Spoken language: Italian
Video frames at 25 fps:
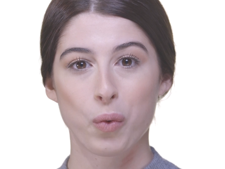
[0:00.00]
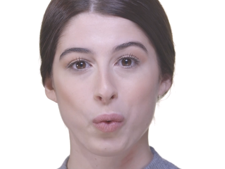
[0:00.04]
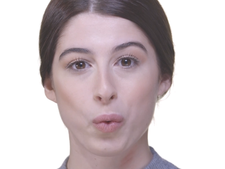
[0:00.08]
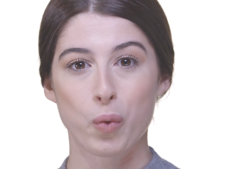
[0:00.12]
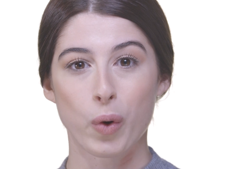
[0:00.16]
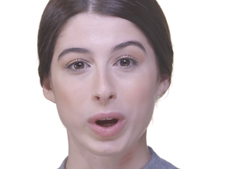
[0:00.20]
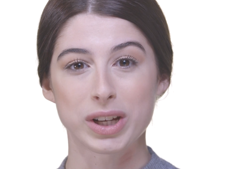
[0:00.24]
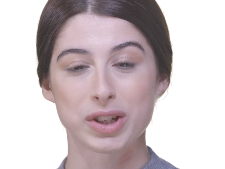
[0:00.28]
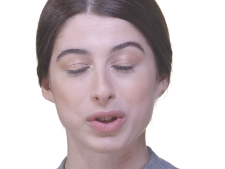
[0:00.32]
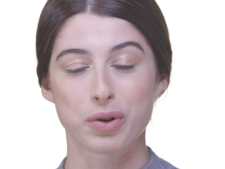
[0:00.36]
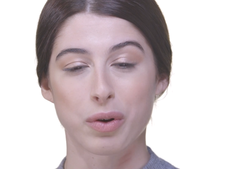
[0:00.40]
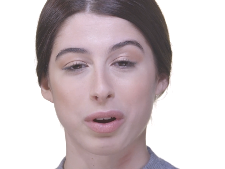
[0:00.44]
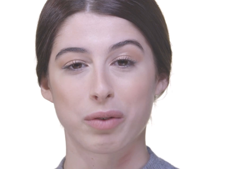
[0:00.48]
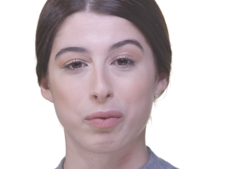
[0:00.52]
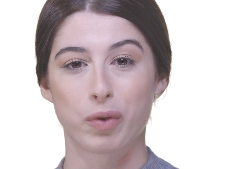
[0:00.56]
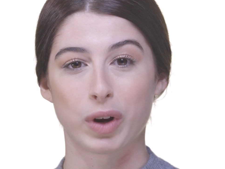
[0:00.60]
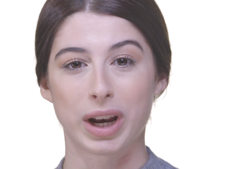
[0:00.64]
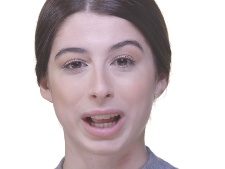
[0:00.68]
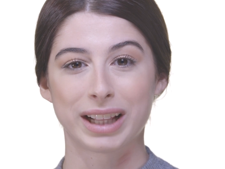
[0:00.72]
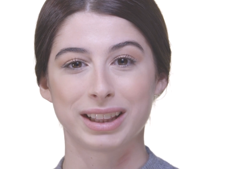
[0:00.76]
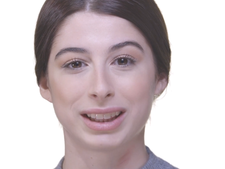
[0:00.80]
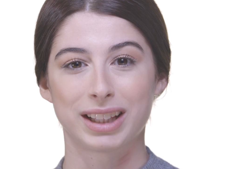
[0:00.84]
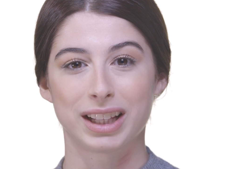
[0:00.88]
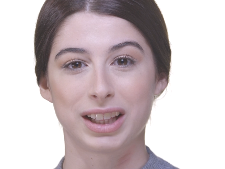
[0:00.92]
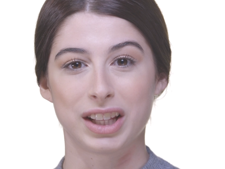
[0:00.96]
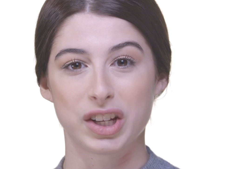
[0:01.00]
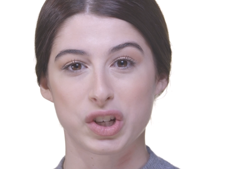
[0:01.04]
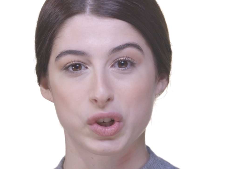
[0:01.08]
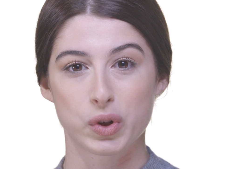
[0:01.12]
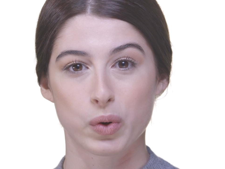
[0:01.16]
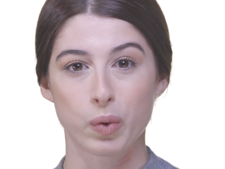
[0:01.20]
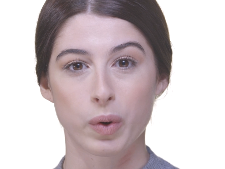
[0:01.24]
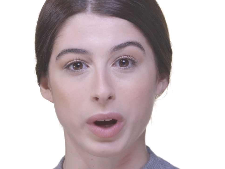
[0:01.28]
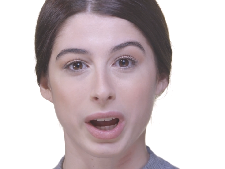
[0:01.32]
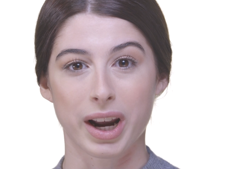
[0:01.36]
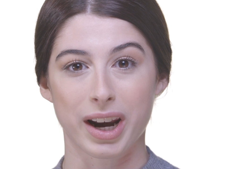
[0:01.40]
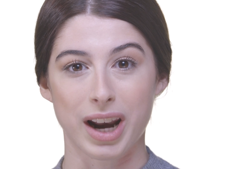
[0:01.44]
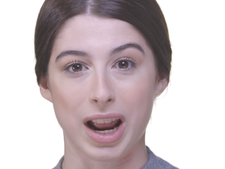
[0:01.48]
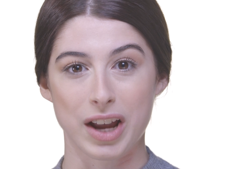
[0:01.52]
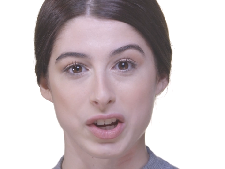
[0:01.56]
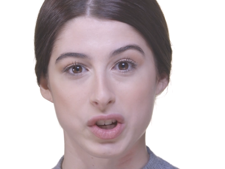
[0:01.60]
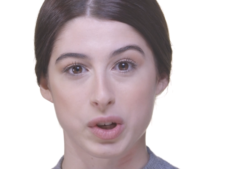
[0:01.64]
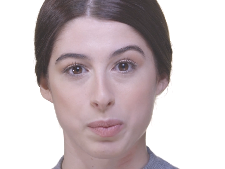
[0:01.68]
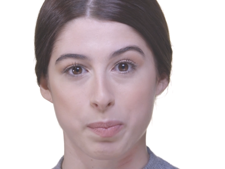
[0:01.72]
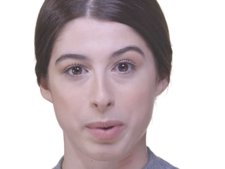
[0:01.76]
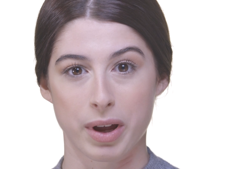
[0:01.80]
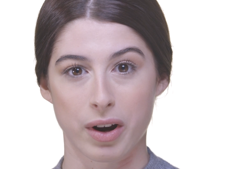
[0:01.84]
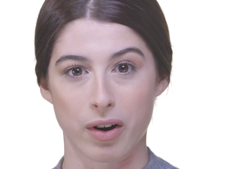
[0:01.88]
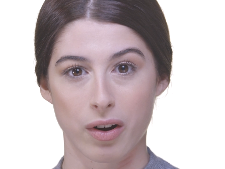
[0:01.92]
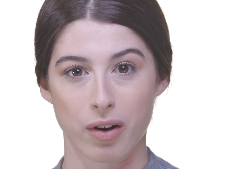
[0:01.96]
Un guasto al volante di Sugar
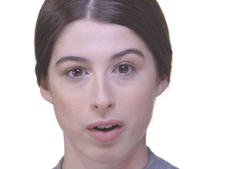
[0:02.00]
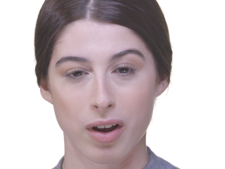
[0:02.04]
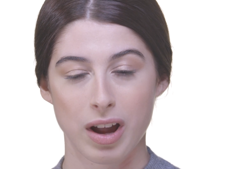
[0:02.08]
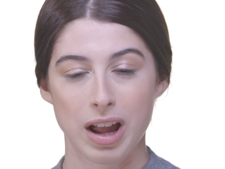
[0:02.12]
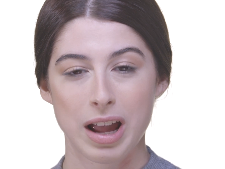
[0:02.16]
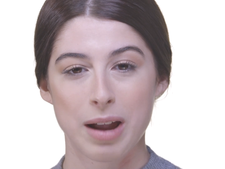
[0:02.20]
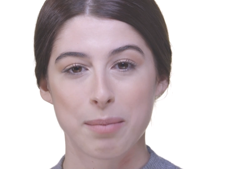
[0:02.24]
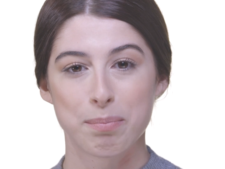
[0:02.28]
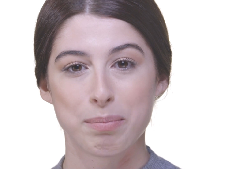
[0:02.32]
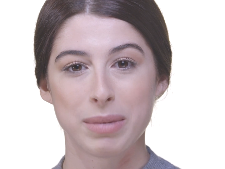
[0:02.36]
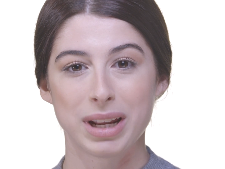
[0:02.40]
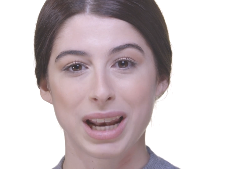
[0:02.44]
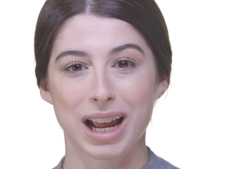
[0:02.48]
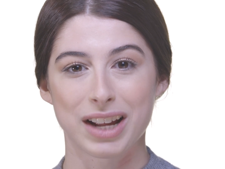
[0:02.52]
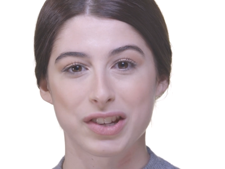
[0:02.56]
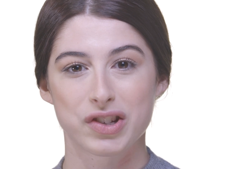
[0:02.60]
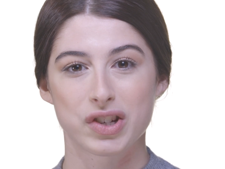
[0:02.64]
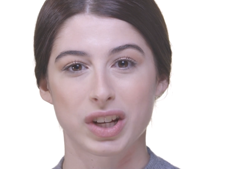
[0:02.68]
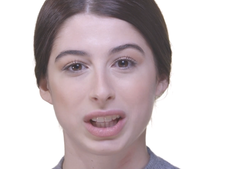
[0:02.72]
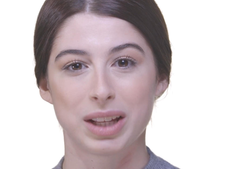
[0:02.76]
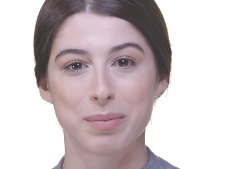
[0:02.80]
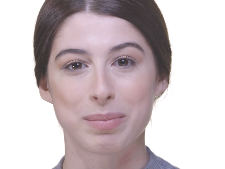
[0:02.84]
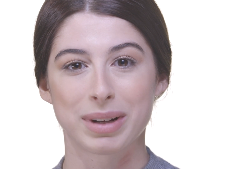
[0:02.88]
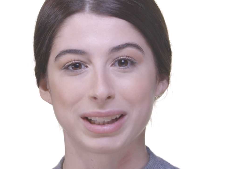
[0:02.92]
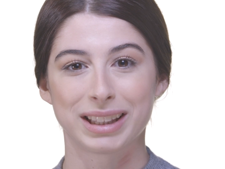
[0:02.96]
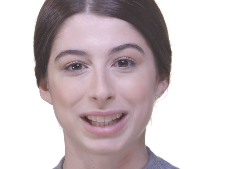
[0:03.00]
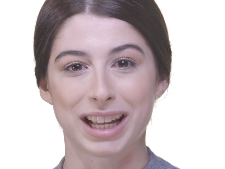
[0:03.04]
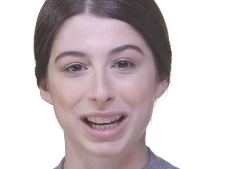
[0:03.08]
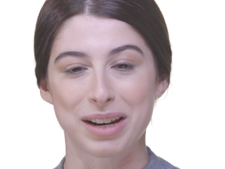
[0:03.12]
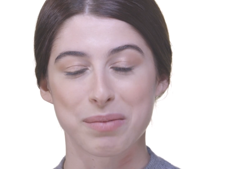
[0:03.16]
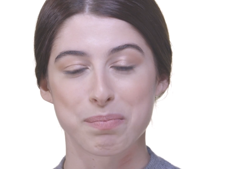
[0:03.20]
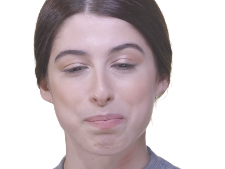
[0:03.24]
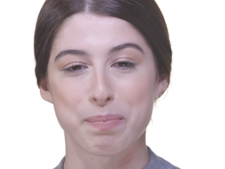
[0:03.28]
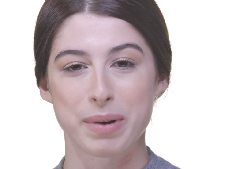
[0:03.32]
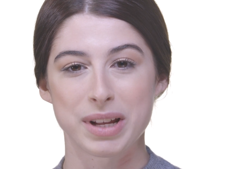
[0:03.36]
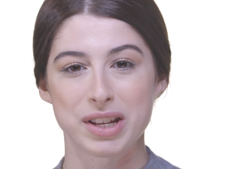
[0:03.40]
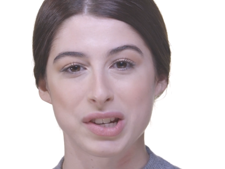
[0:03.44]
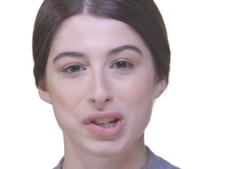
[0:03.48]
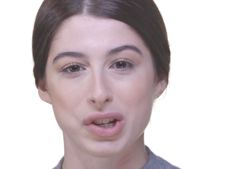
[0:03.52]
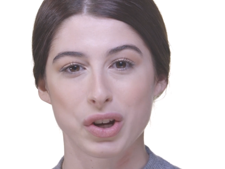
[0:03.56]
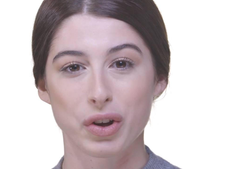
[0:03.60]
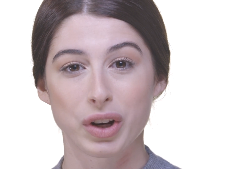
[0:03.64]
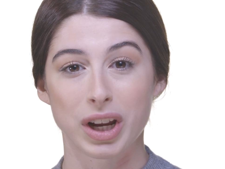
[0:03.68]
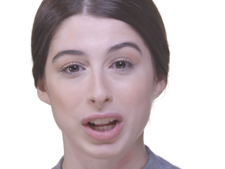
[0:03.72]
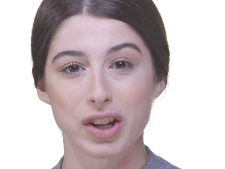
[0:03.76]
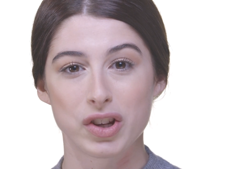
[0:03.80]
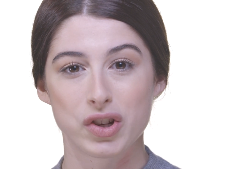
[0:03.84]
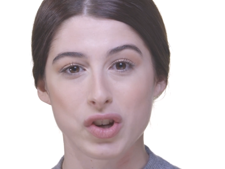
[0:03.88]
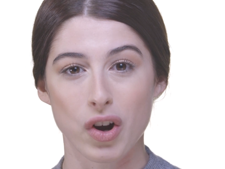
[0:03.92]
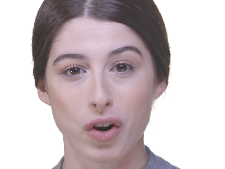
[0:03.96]
Rush però minaccia di mandare in
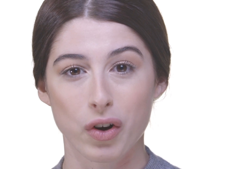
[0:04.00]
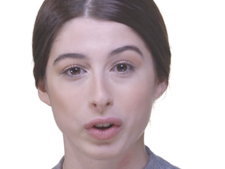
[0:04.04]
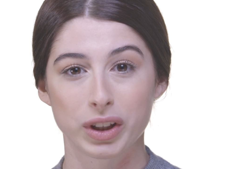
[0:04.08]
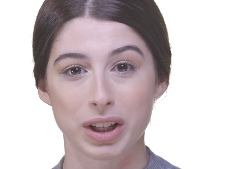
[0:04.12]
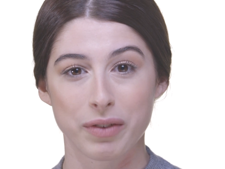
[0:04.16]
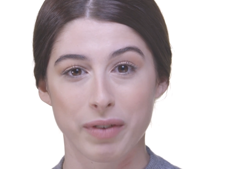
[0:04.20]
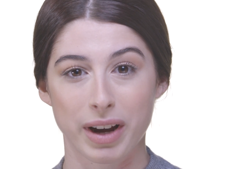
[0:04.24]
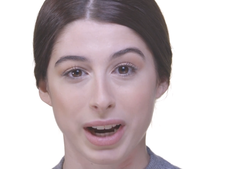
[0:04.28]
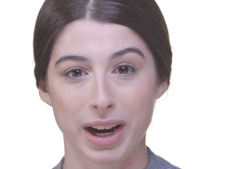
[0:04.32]
pensione il gioco di